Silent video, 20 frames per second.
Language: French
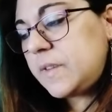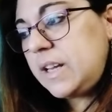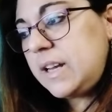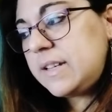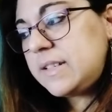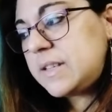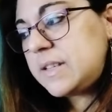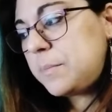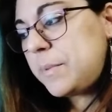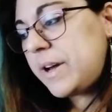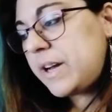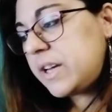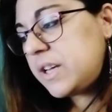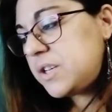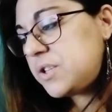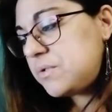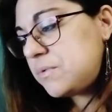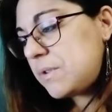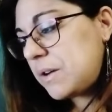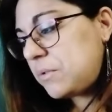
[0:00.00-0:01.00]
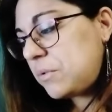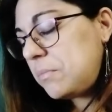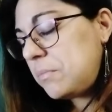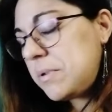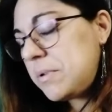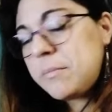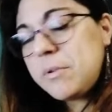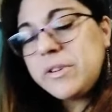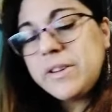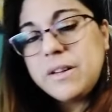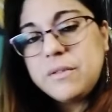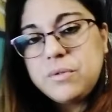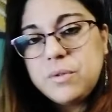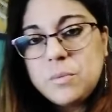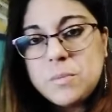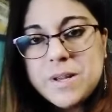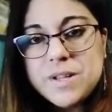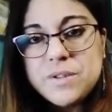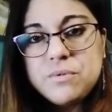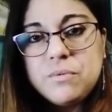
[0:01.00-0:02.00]
Là, c'est pareil, j'ai eu un complément
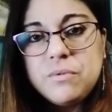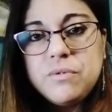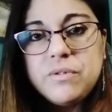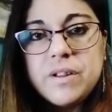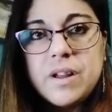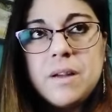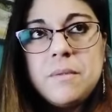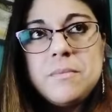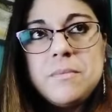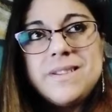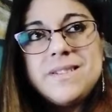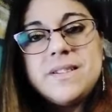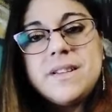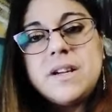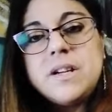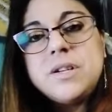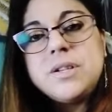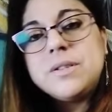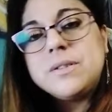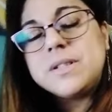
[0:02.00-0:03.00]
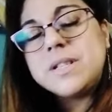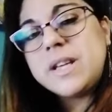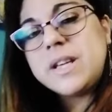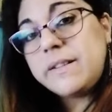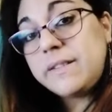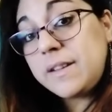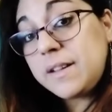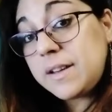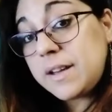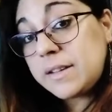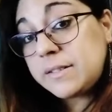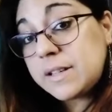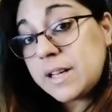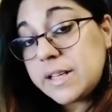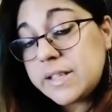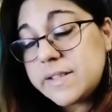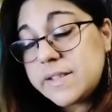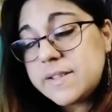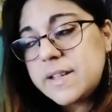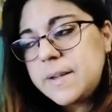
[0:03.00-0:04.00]
d'information via un message qui a été
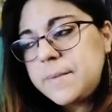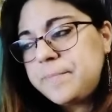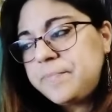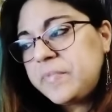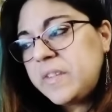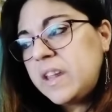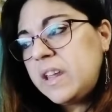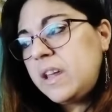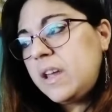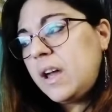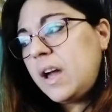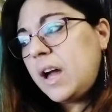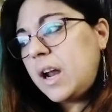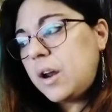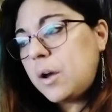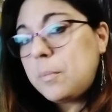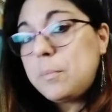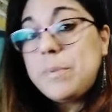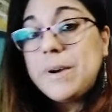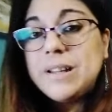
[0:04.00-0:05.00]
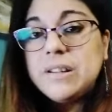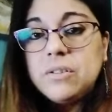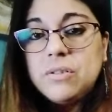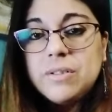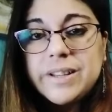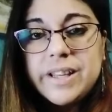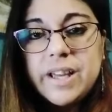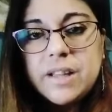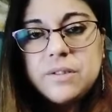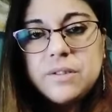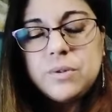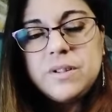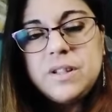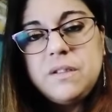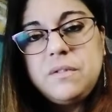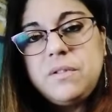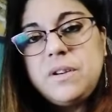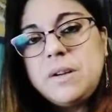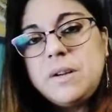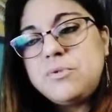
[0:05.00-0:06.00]
canalisé. Alors, pas dans le cadre
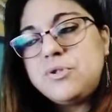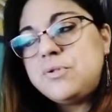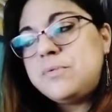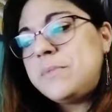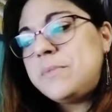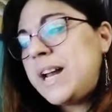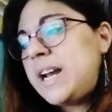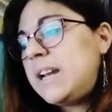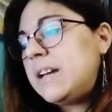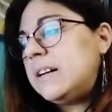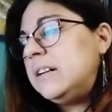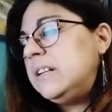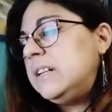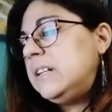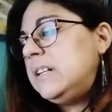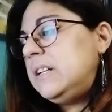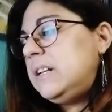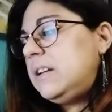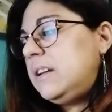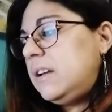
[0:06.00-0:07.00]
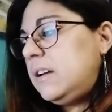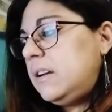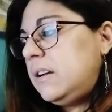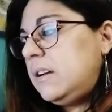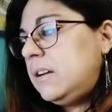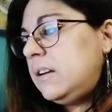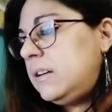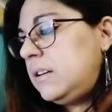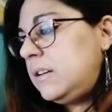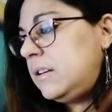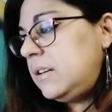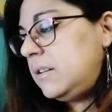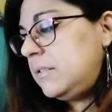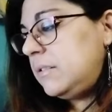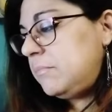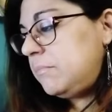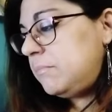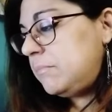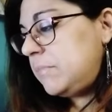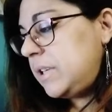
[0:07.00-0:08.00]
des flammes jumelles,
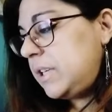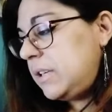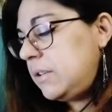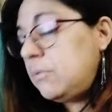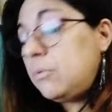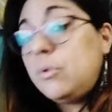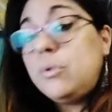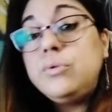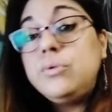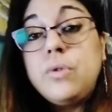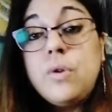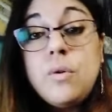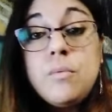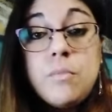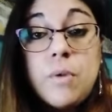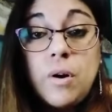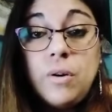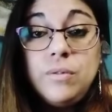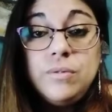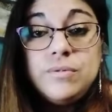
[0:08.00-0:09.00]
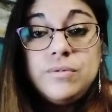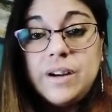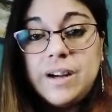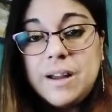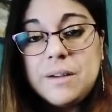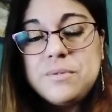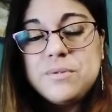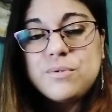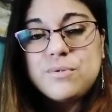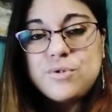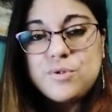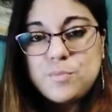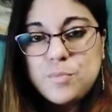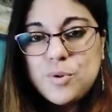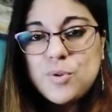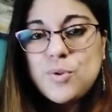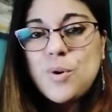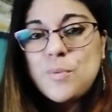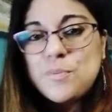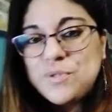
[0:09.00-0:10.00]
euh, mais autrement, voilà, parce que je
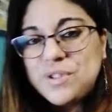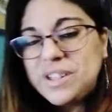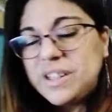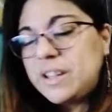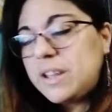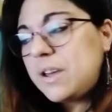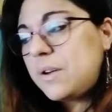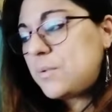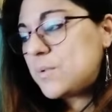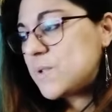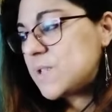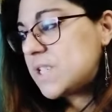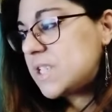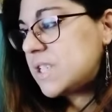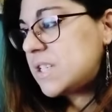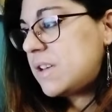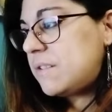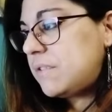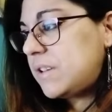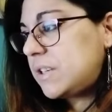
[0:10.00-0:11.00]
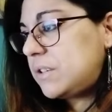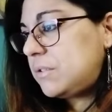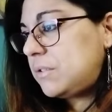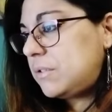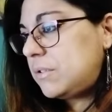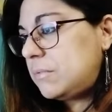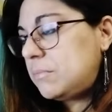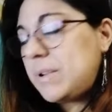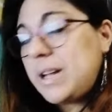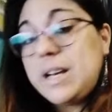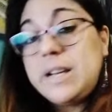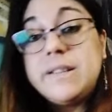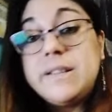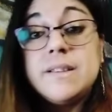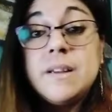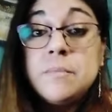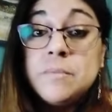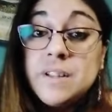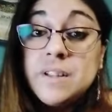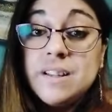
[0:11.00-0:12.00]
peux communiquer aussi avec euh, bah,
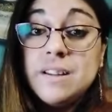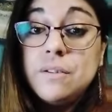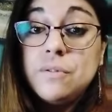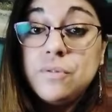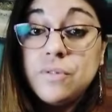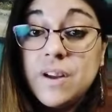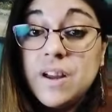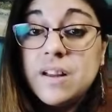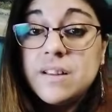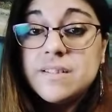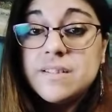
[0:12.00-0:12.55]
les âmes des défunts,